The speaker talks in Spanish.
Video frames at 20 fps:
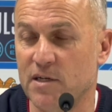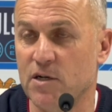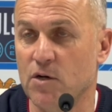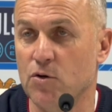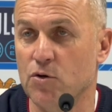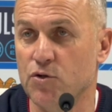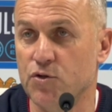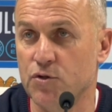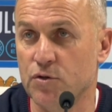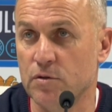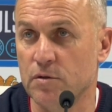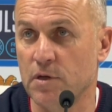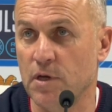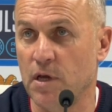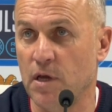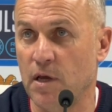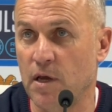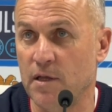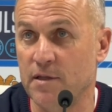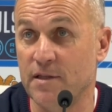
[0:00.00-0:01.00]
ese colchón
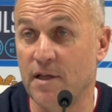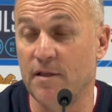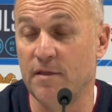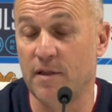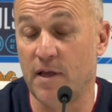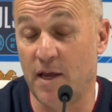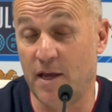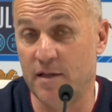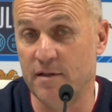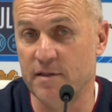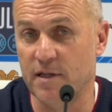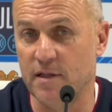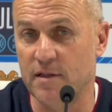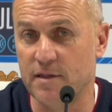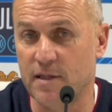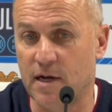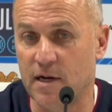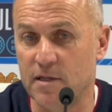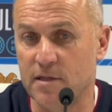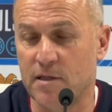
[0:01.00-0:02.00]
e, e,
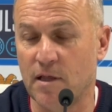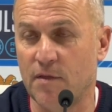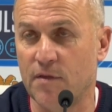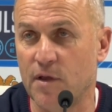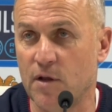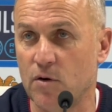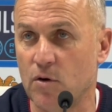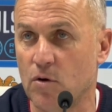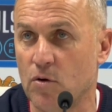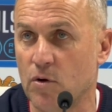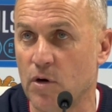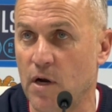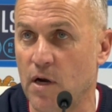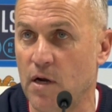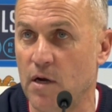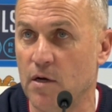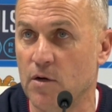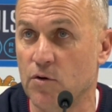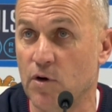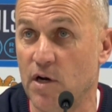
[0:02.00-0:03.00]
intentar distanciarnos con
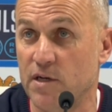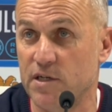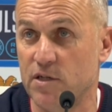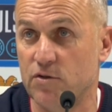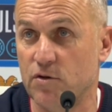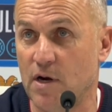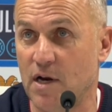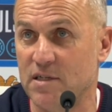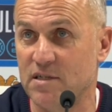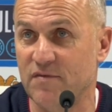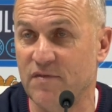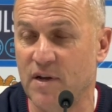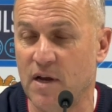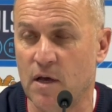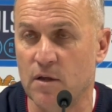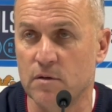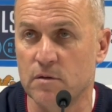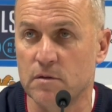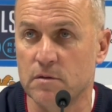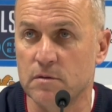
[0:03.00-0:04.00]
el, sexto
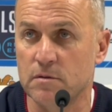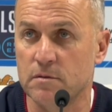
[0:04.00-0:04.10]
clasificado.